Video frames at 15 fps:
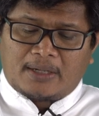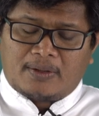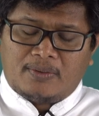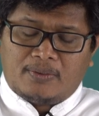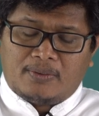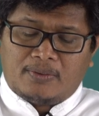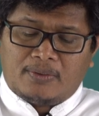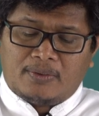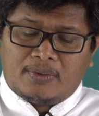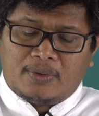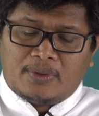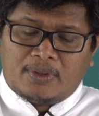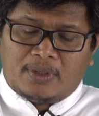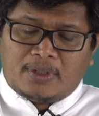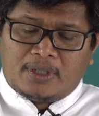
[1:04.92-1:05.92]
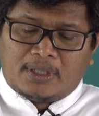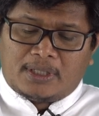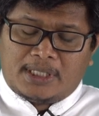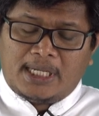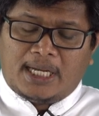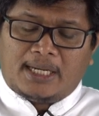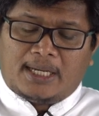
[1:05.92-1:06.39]
aku,
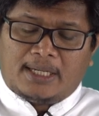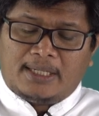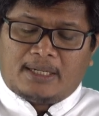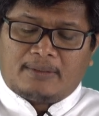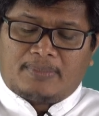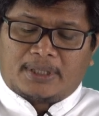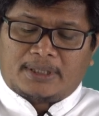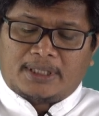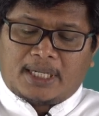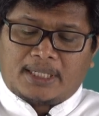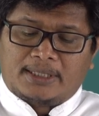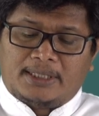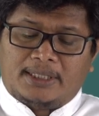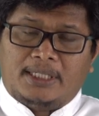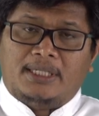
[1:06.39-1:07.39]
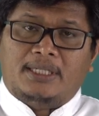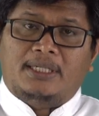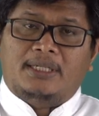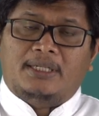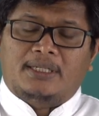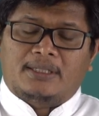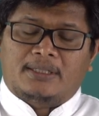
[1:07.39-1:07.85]
dialah yang
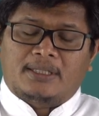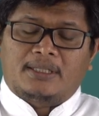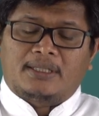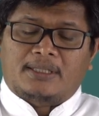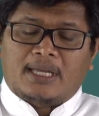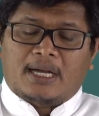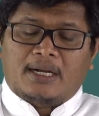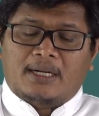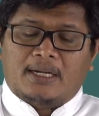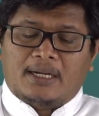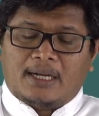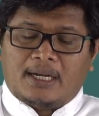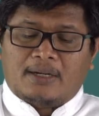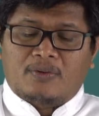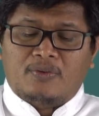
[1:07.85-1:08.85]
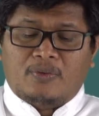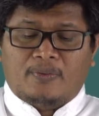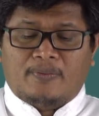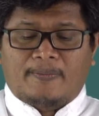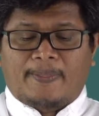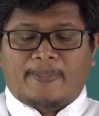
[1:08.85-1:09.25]
bersaksi tentang aku.